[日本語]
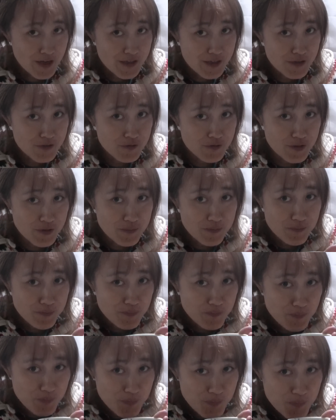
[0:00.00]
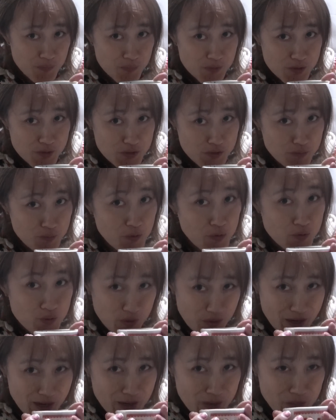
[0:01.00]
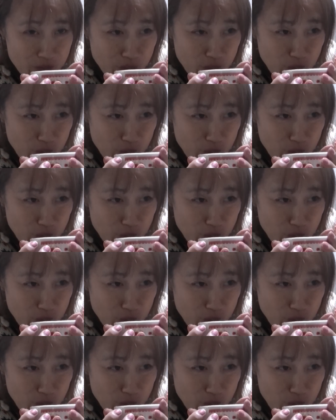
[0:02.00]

えにくい質問とか